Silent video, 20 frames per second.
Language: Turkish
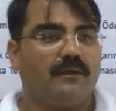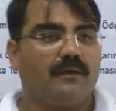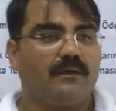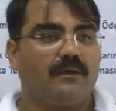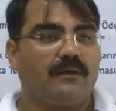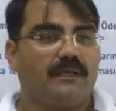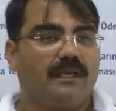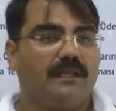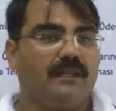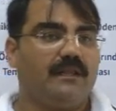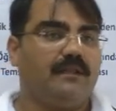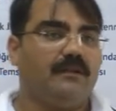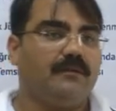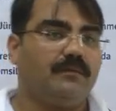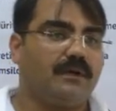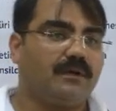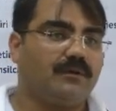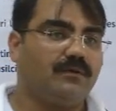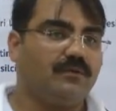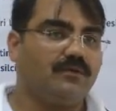E, genele
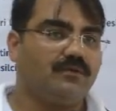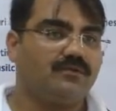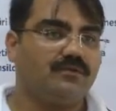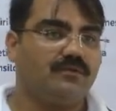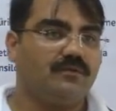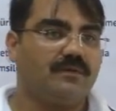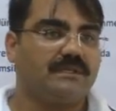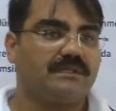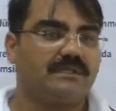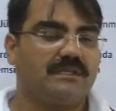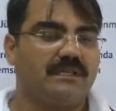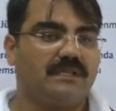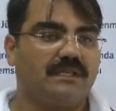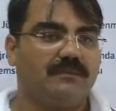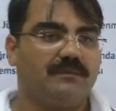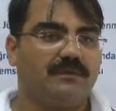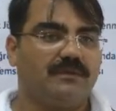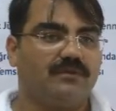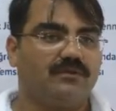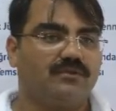bakıyoruz
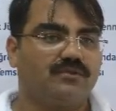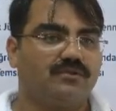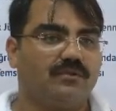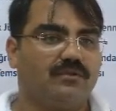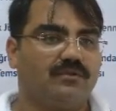üniversitede bir yüksek